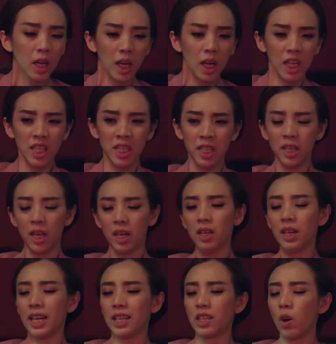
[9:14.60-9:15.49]
hình
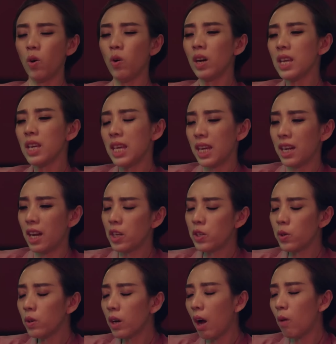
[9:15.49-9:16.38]
như là chú cái gì
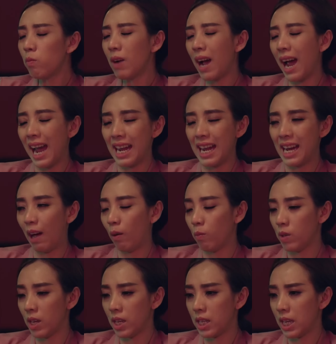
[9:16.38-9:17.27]
đó chú không hài
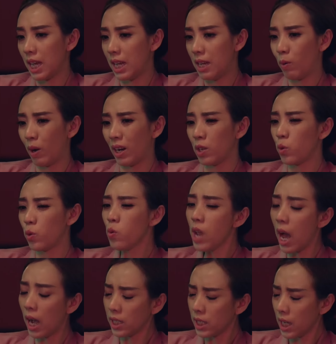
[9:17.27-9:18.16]
lòng về chị hoặc là chú
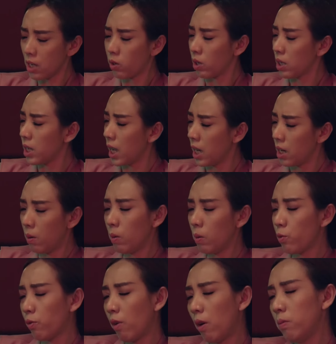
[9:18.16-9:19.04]
giận chị chuyện gì đúng
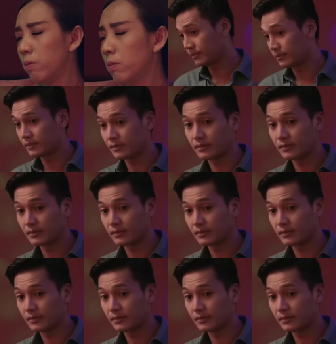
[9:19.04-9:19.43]
không chú phúc